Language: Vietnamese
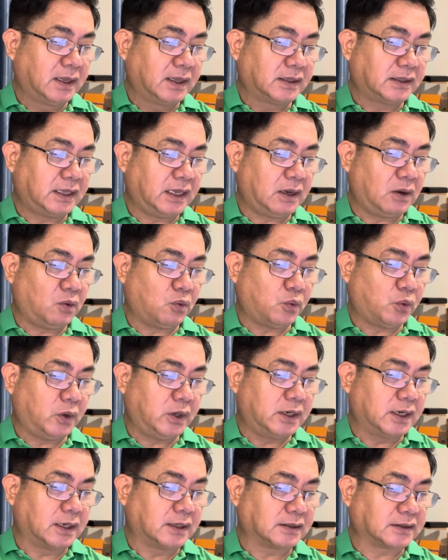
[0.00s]
theo quy
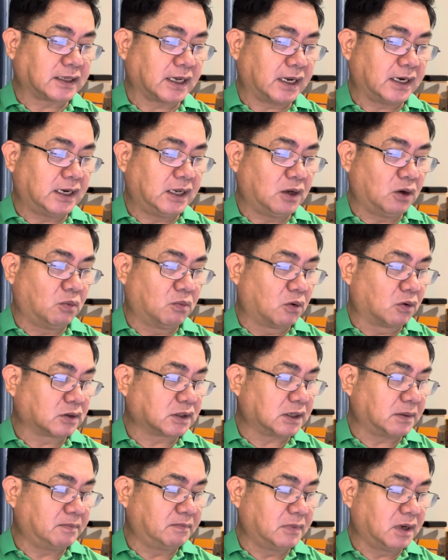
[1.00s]
định tại Điều
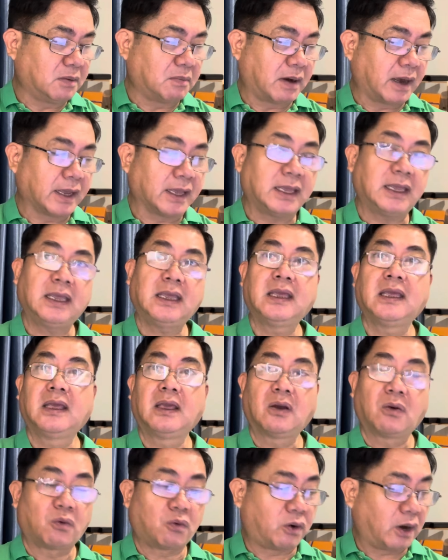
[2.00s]
117,
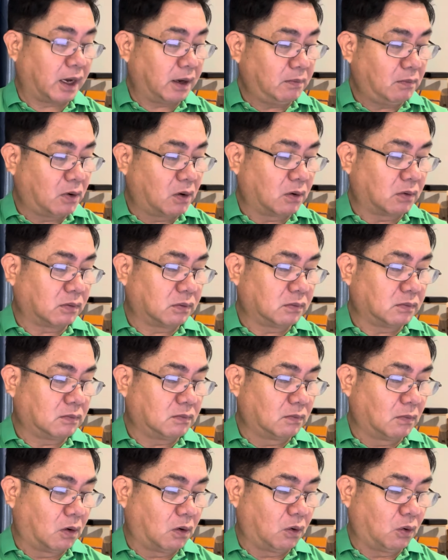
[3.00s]
khoảng 1
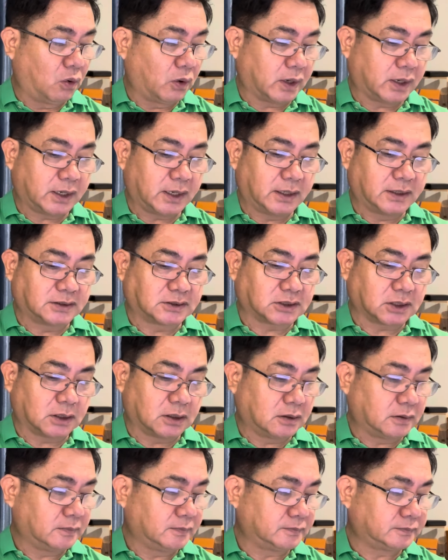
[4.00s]
Bộ Luật Hình sự